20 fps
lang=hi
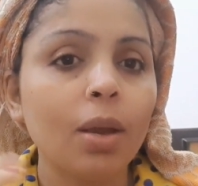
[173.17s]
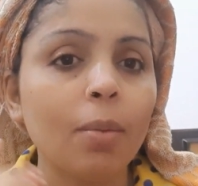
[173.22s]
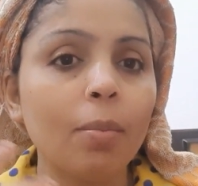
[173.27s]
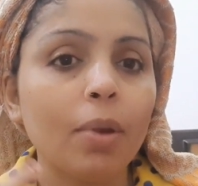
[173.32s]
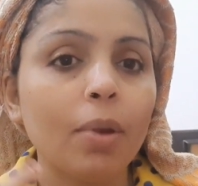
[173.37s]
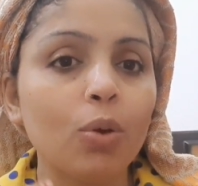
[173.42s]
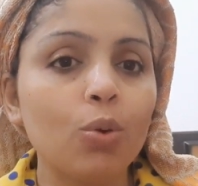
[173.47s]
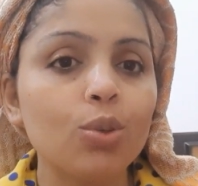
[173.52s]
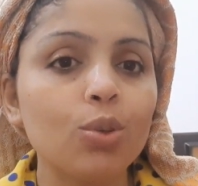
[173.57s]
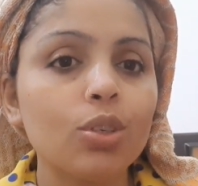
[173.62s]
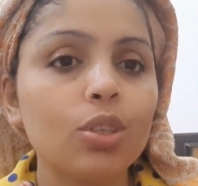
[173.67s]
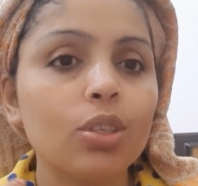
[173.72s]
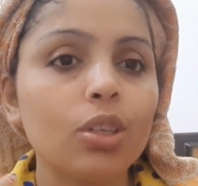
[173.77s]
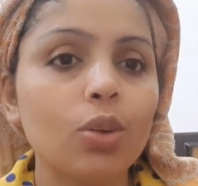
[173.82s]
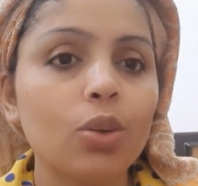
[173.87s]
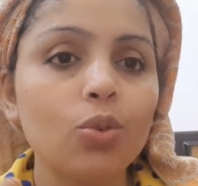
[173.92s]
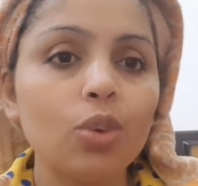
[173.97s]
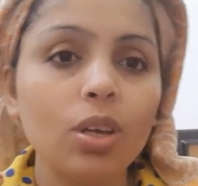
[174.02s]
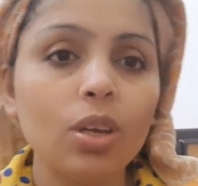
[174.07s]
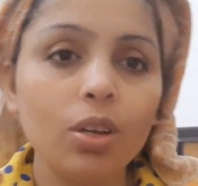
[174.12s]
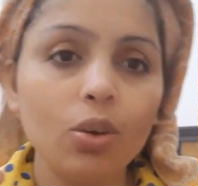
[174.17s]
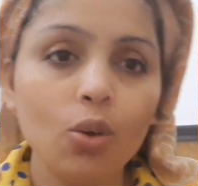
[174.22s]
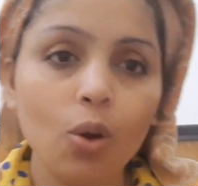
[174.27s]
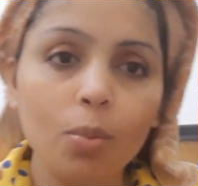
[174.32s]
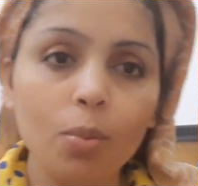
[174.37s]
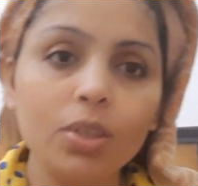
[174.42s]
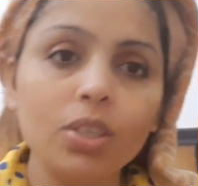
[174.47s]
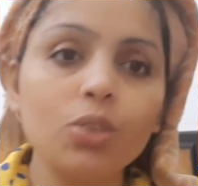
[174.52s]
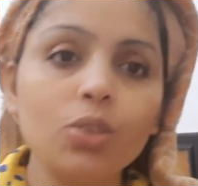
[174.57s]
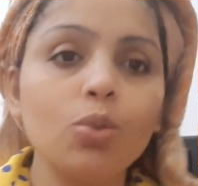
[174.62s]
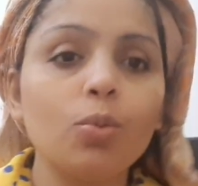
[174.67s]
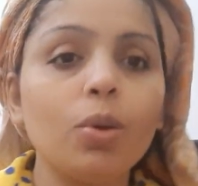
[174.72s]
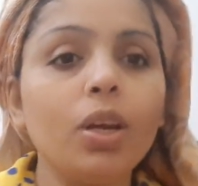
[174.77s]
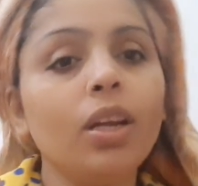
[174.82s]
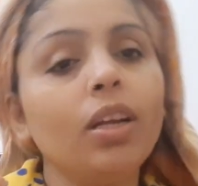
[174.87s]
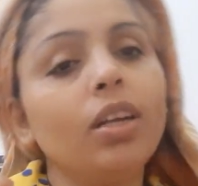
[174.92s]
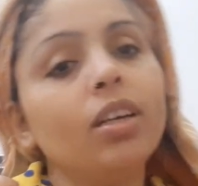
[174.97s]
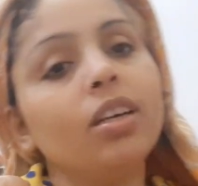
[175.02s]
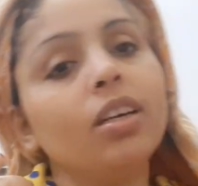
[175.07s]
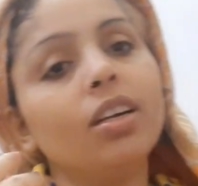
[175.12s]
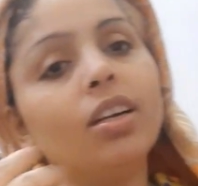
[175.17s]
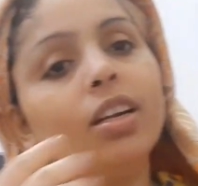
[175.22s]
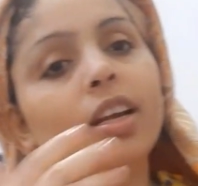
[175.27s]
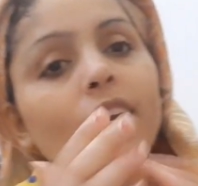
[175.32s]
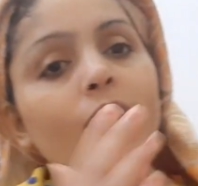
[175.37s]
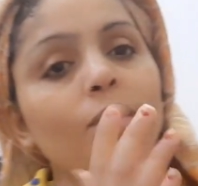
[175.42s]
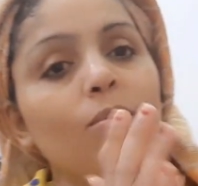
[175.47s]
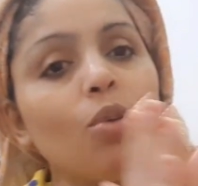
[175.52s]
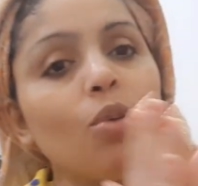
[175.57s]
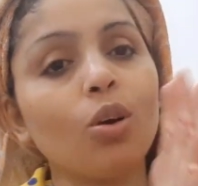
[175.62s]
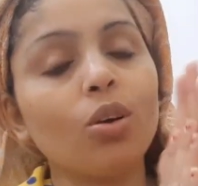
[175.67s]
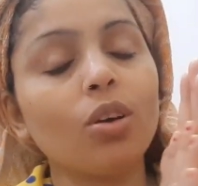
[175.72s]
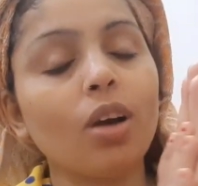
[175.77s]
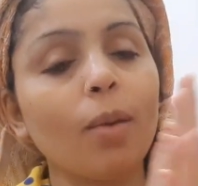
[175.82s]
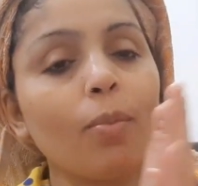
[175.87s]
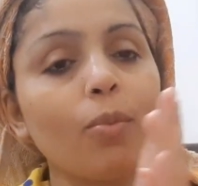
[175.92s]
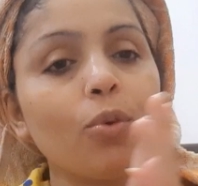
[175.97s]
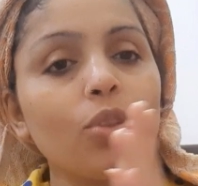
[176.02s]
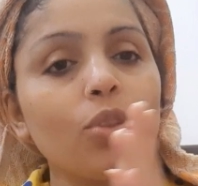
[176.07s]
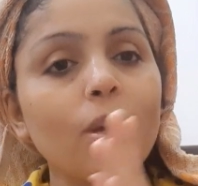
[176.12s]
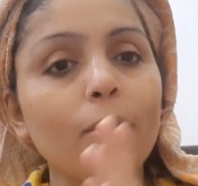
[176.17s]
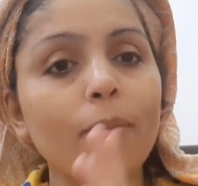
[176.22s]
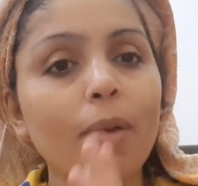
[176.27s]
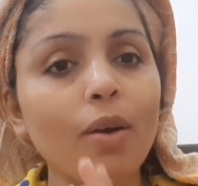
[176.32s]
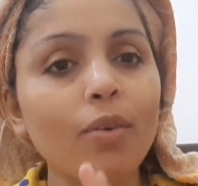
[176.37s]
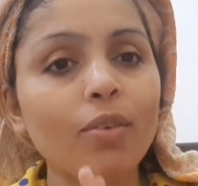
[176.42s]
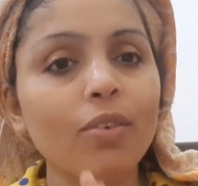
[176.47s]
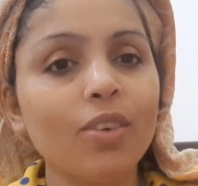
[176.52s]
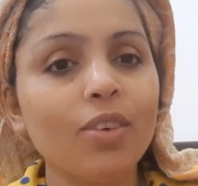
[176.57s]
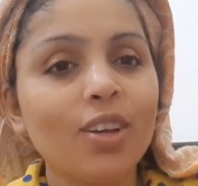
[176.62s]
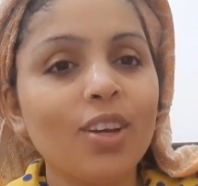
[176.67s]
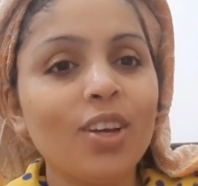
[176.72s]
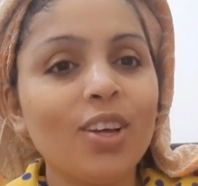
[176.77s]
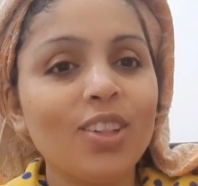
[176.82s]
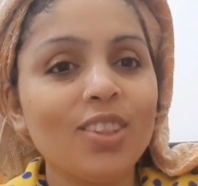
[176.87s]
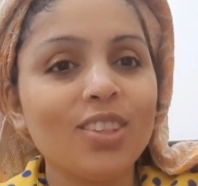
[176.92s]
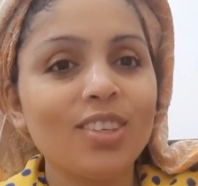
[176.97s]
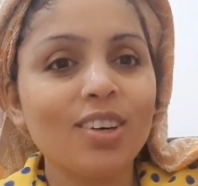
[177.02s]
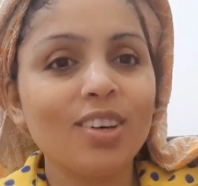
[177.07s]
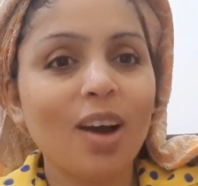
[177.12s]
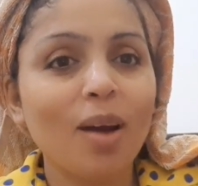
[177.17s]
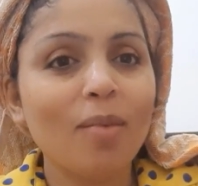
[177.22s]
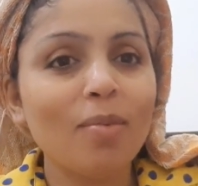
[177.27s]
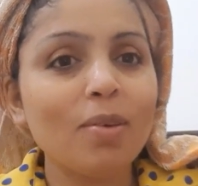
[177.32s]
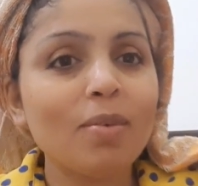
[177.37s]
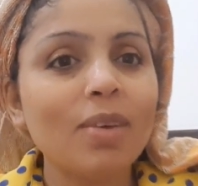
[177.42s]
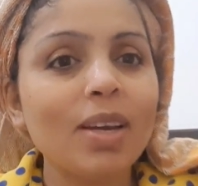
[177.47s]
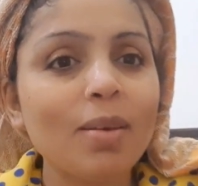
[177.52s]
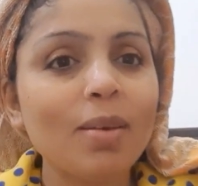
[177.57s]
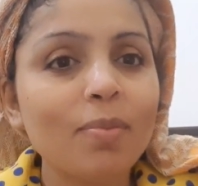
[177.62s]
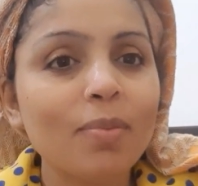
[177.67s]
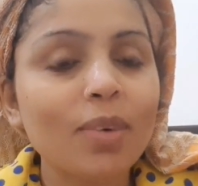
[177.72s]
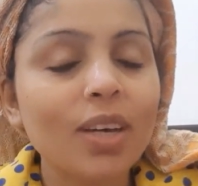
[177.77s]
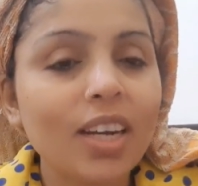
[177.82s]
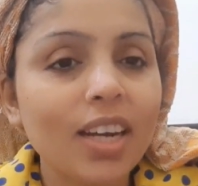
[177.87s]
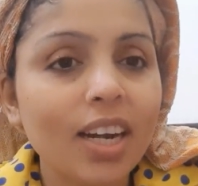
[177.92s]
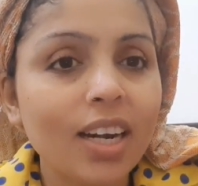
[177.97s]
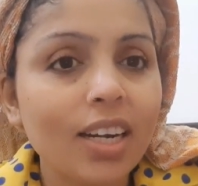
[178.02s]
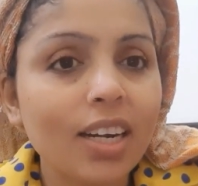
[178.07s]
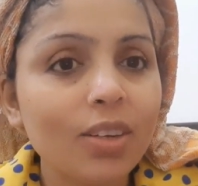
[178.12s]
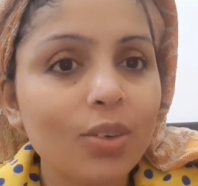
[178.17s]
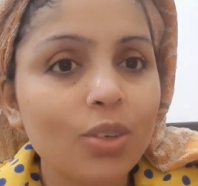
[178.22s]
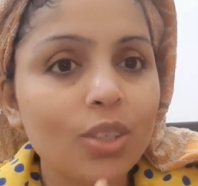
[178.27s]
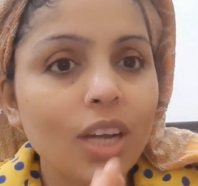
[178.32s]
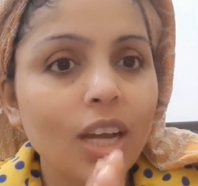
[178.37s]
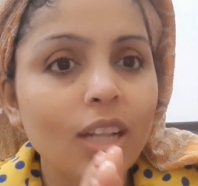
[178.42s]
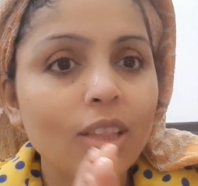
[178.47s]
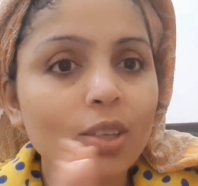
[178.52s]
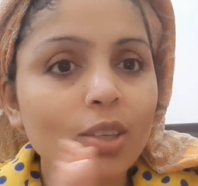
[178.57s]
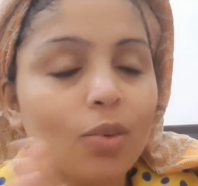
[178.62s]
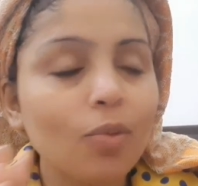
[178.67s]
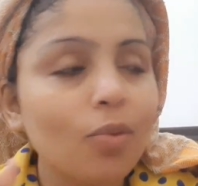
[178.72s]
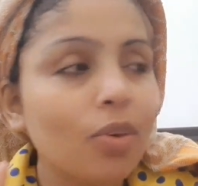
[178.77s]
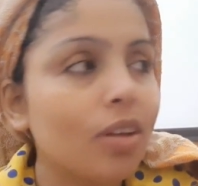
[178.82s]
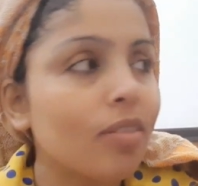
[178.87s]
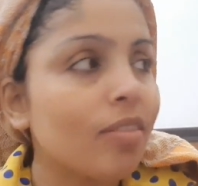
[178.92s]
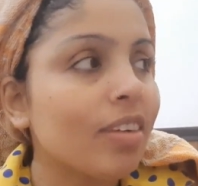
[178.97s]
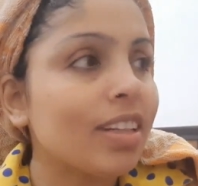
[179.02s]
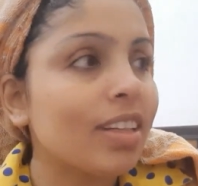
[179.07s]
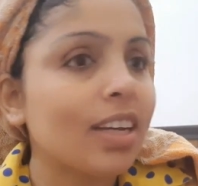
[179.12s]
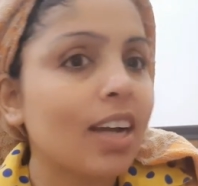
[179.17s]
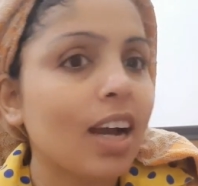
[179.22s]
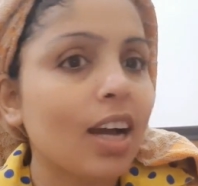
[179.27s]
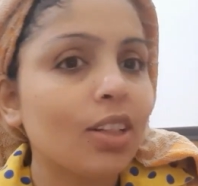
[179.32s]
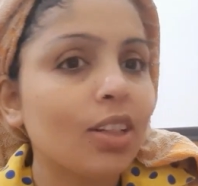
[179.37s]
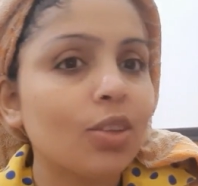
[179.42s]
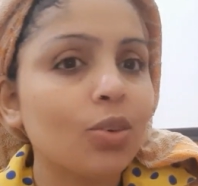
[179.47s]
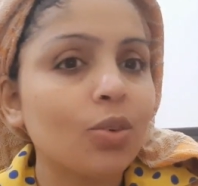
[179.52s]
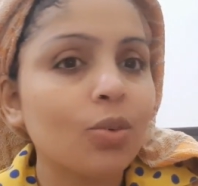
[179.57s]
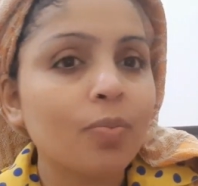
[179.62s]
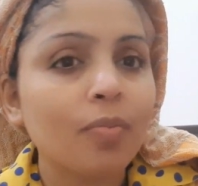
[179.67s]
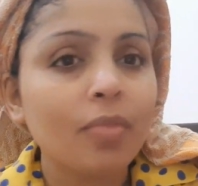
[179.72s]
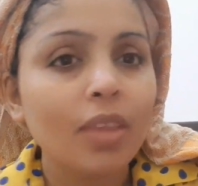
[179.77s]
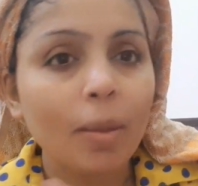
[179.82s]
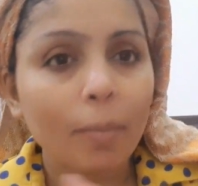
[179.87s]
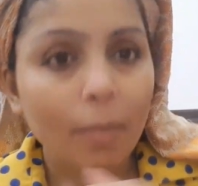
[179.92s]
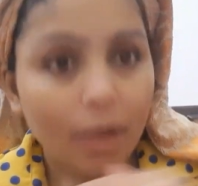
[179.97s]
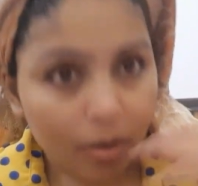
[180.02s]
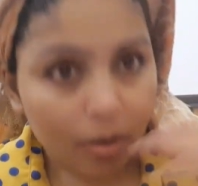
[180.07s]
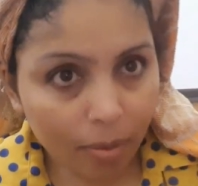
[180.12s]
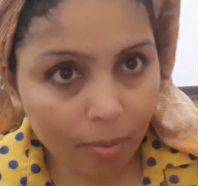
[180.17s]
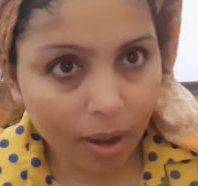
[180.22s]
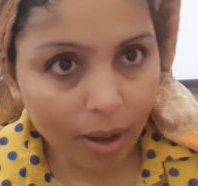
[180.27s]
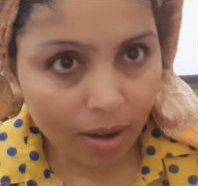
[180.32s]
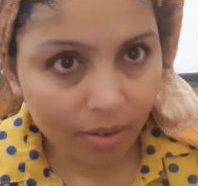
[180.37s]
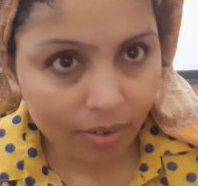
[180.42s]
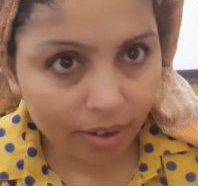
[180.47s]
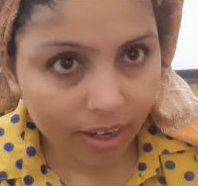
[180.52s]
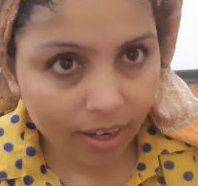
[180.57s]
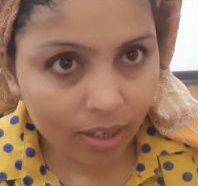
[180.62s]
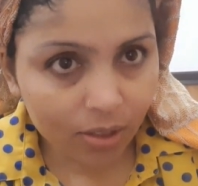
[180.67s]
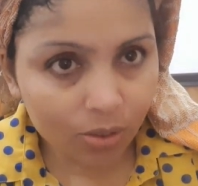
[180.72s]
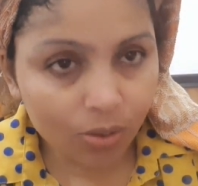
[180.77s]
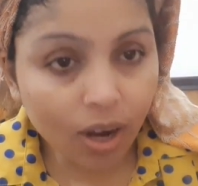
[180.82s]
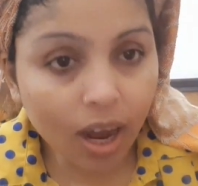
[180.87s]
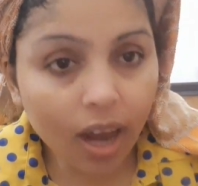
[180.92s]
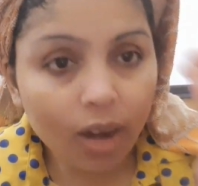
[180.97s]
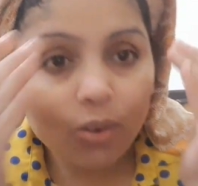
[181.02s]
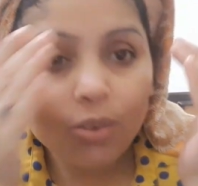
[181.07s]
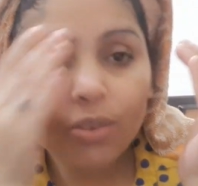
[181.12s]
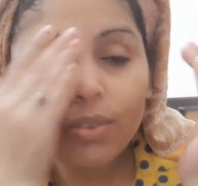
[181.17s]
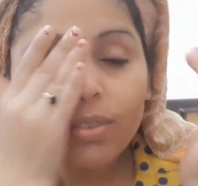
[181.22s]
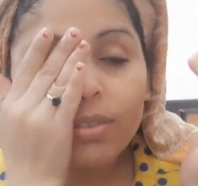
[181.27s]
मैं कोशिश करूँगी नौ बजे सुबह डेली ब्लॉग आपको दे पाऊँ तो अभी मैं रेडी हो जाती हूँ फिर मैं दिखाती हूँ पहले मैं बाल वगैरह सुखा लूँ